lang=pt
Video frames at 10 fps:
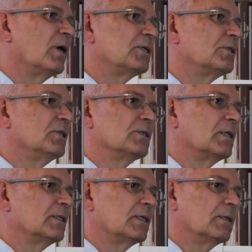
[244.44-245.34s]

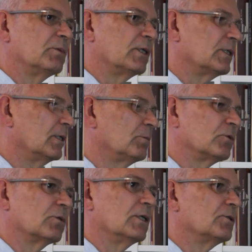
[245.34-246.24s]
artista. Né? Por exemplo,
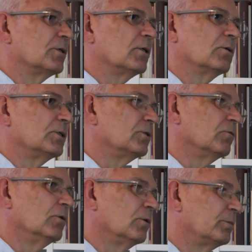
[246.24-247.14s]
os colecionadores de
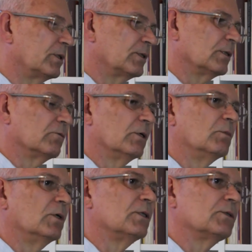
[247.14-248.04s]
Volpe, que são
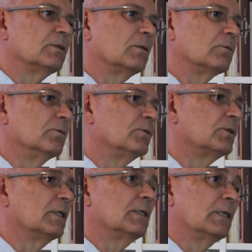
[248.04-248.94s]
famosos, são alguns
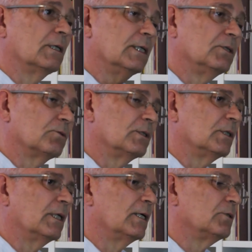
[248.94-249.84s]
que têm grandes
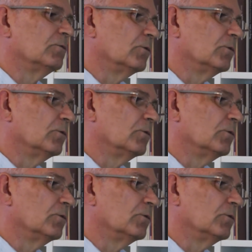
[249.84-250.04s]
quantidades de